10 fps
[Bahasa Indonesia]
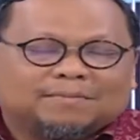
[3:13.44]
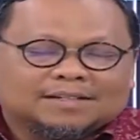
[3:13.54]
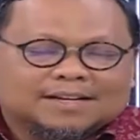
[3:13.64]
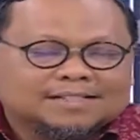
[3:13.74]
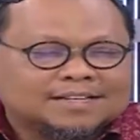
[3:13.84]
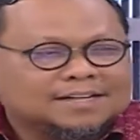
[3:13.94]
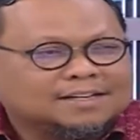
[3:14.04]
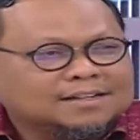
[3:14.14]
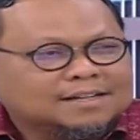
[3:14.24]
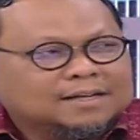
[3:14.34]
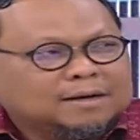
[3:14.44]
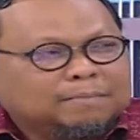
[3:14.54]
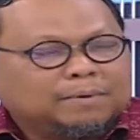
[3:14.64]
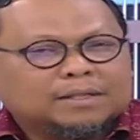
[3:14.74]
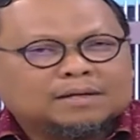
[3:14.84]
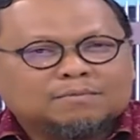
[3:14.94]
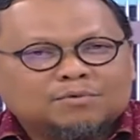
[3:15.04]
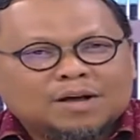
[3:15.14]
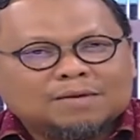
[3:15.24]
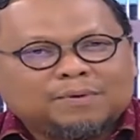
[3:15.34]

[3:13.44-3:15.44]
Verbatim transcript: Bang Jansen. Pertemuan ya.